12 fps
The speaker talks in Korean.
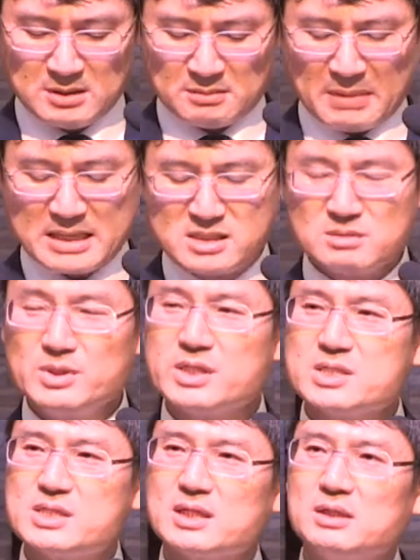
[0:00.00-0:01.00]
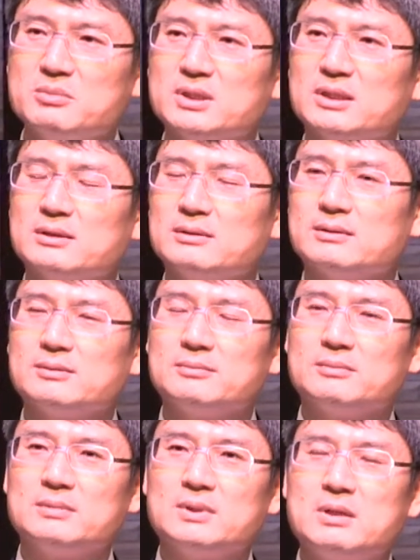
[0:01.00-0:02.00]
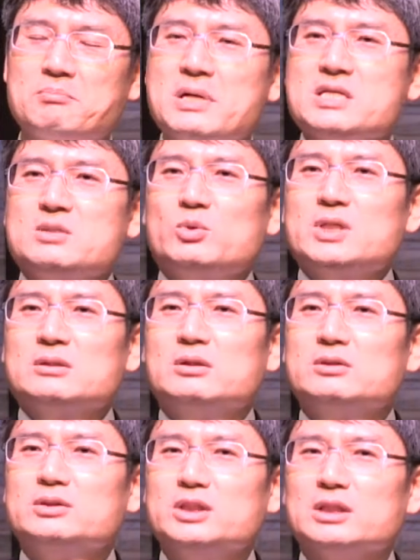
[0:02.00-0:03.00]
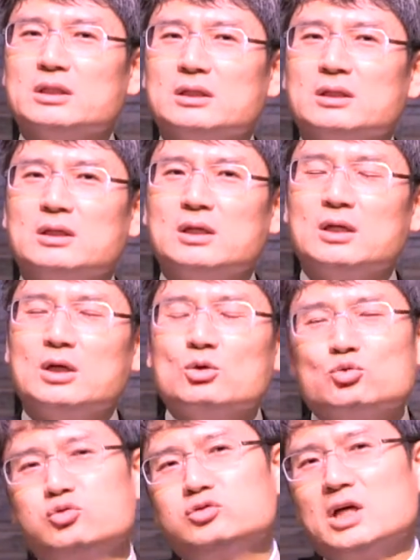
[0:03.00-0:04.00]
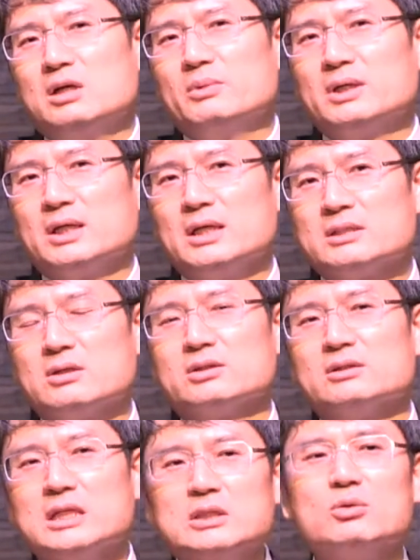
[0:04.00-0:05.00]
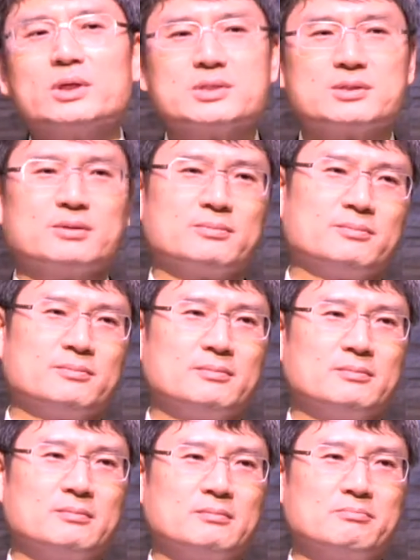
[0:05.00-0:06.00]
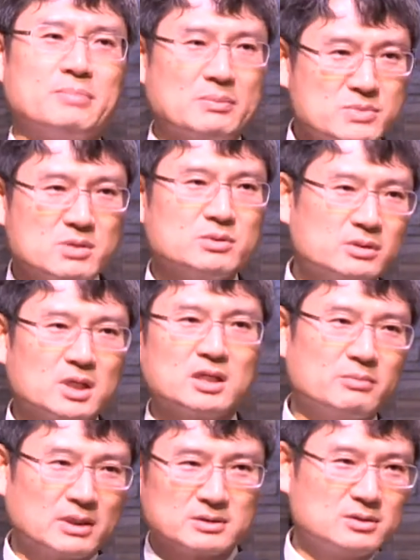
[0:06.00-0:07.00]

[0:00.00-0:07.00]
말씀을 읽기 시작합니다. 85세 어른이 두 달 만에 성령 일독했어요. 밤새 늦게까지 막